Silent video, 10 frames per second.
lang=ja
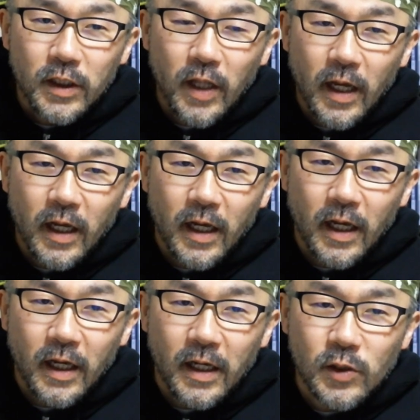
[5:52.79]

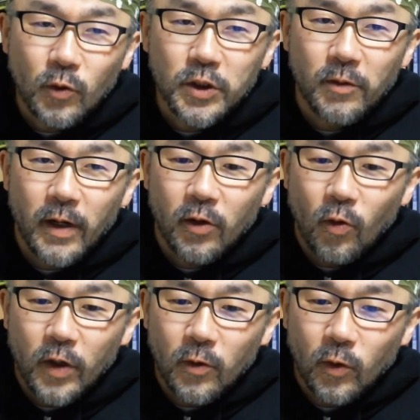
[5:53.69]
えー、少しでも早く
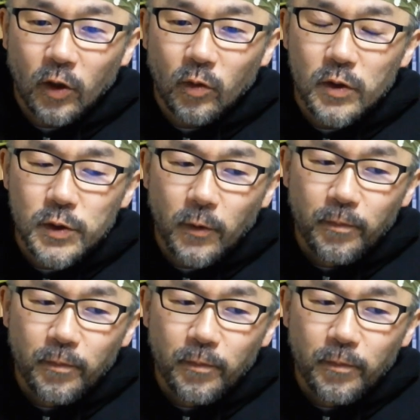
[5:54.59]
降りることだと思うんですよ。